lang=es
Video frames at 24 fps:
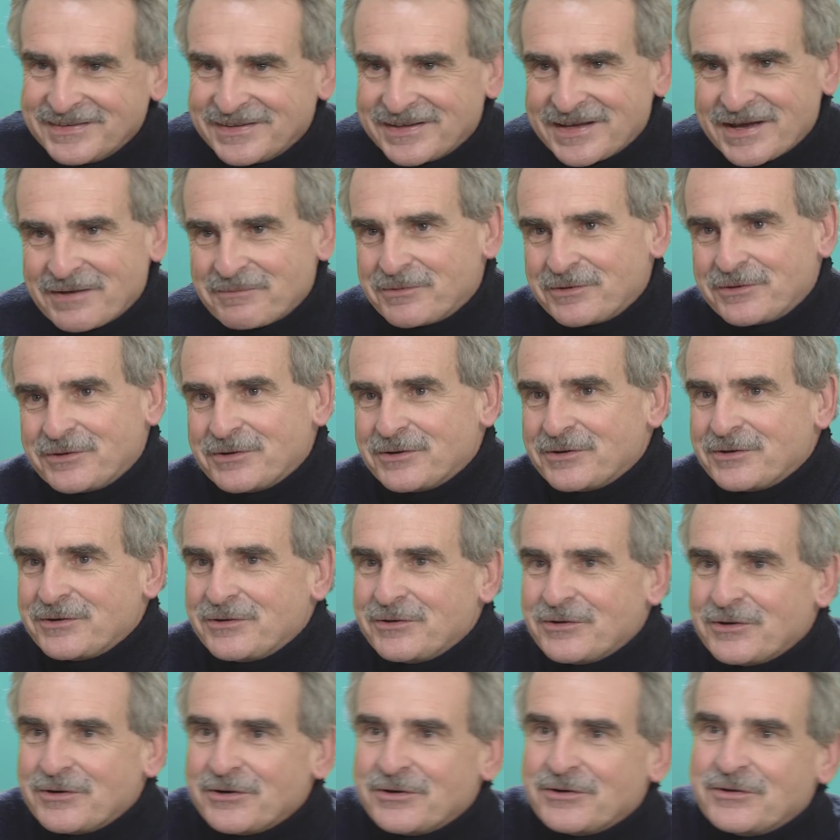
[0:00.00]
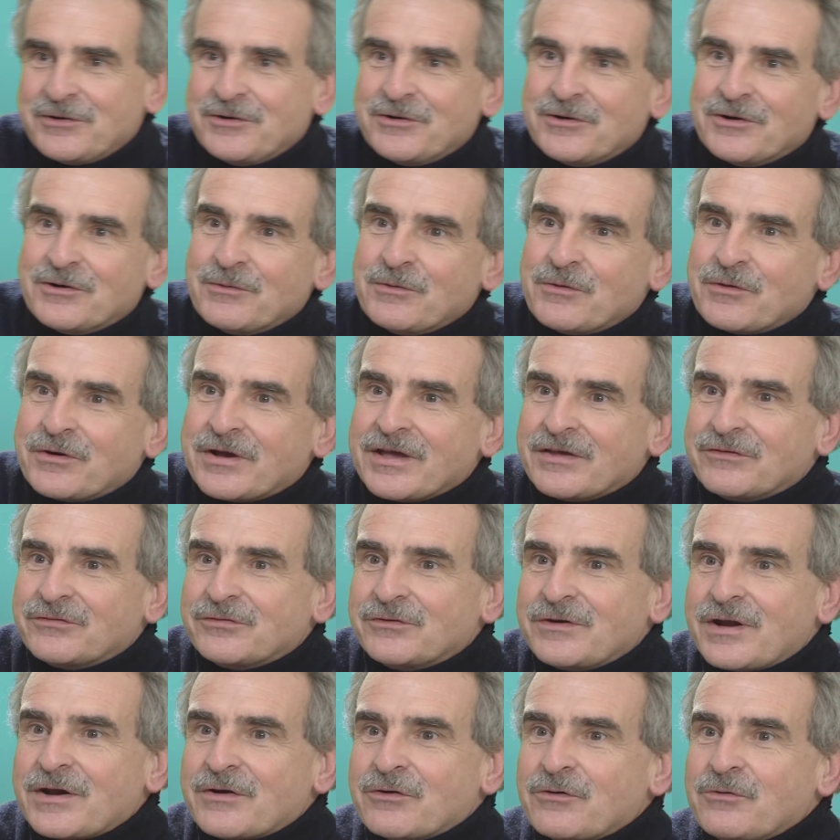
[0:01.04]
digamos, no, no, no busques
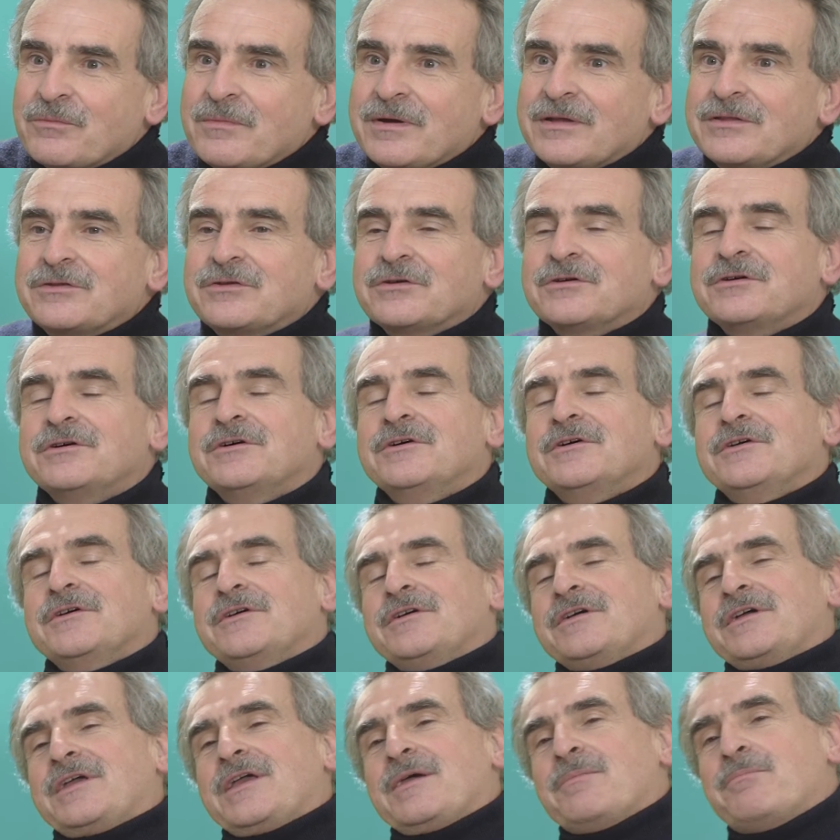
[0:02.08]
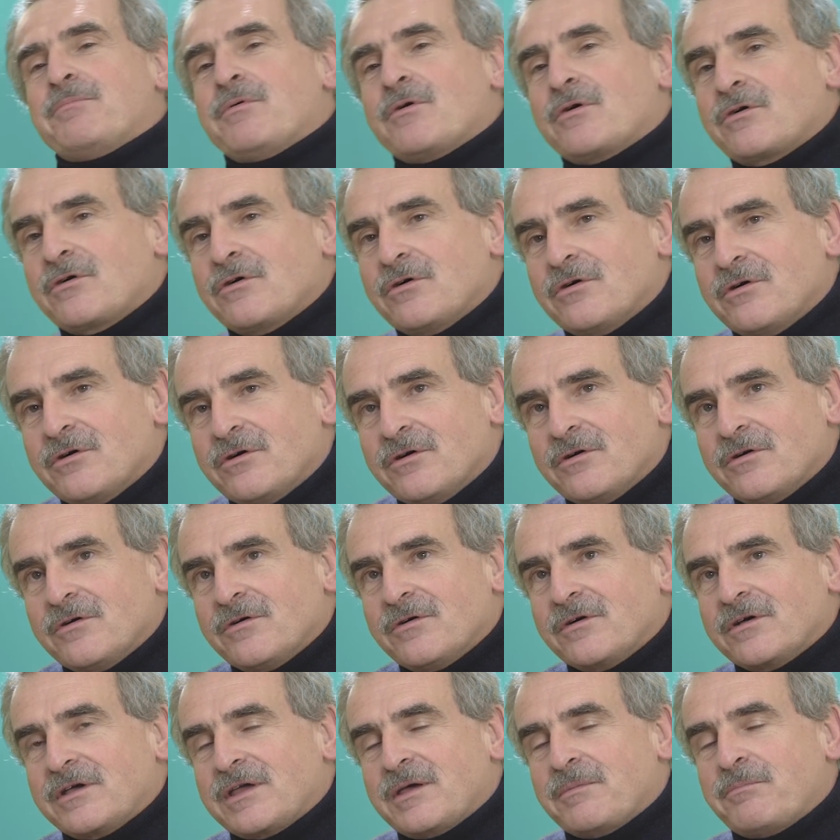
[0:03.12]
un argumento que es
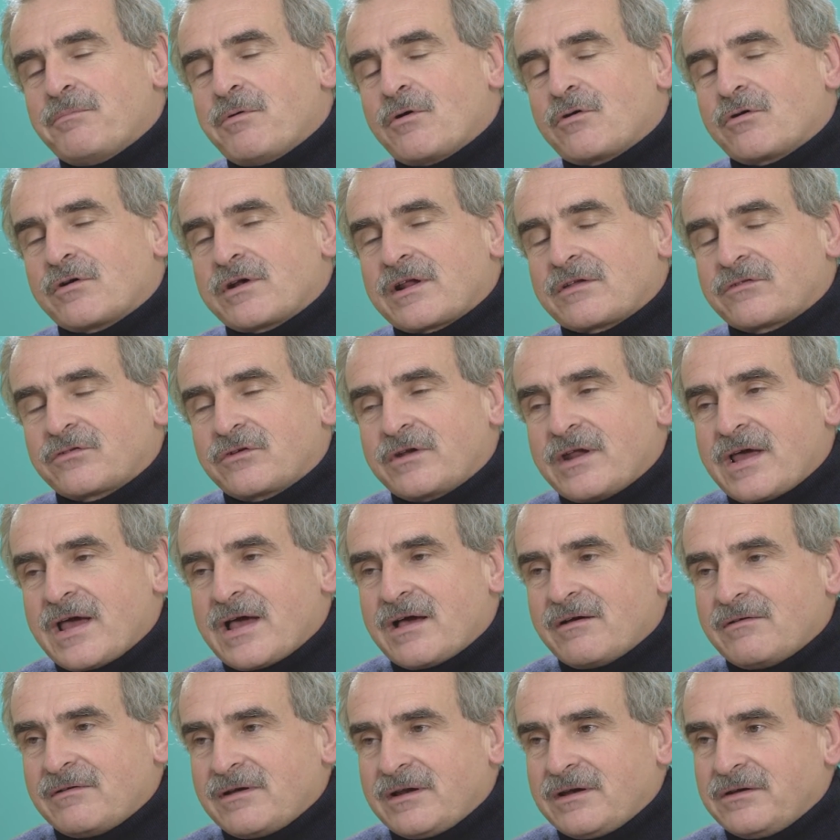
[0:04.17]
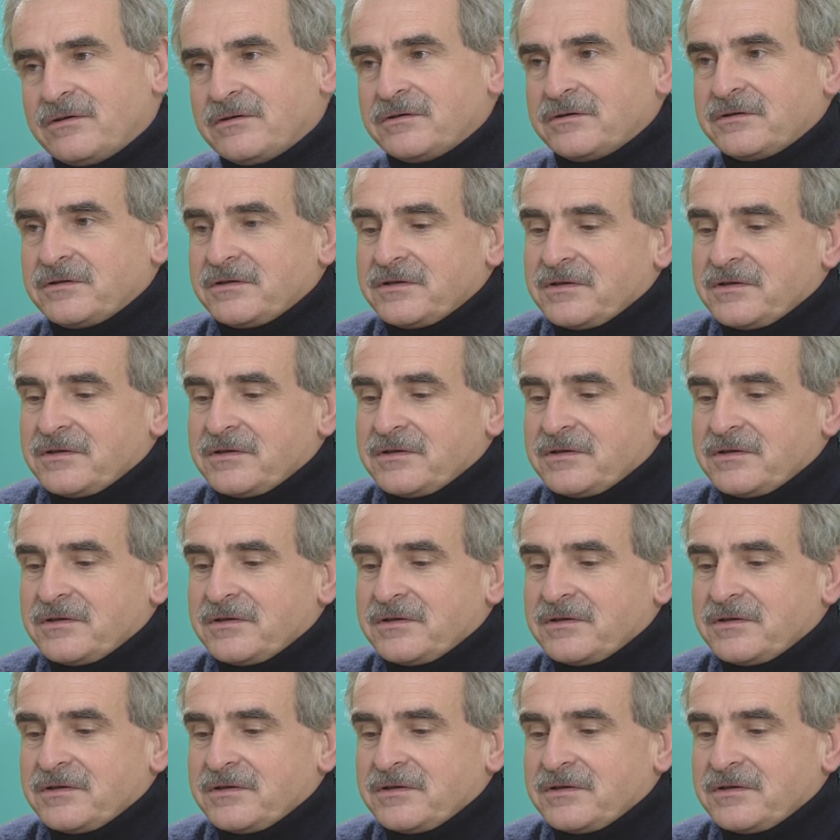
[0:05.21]
poco, que es poco razonable. ¿no?